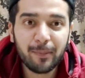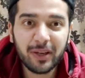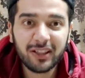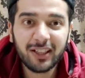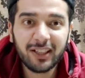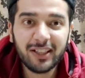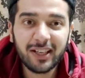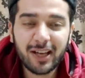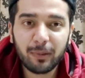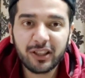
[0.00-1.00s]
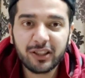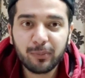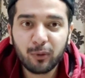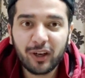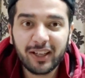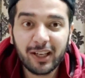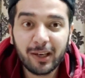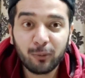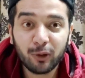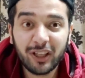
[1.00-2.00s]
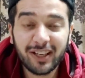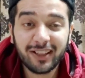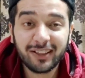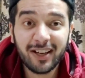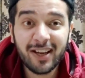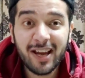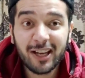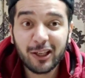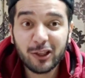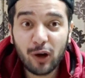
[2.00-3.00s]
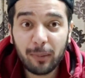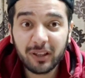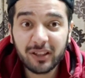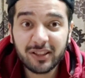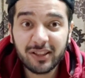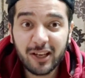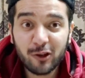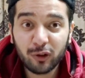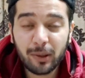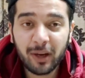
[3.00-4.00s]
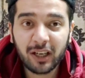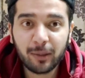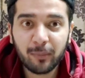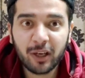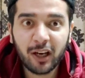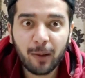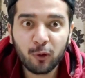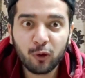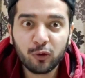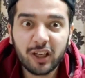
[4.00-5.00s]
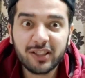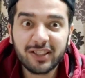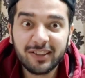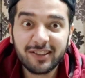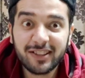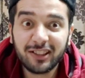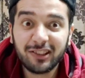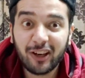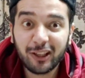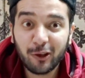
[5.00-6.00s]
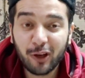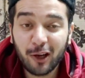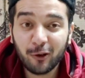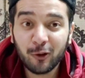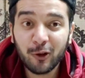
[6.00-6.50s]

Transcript: बेसिकली नई एप्लीकेशन प्रोवाइड करने का मुद्दा ये रहता है कि जो एप्लीकेशन नहीं होती है मार्केट में अगर आप लोग उसका जल्द से जल्द फायदा उठा लो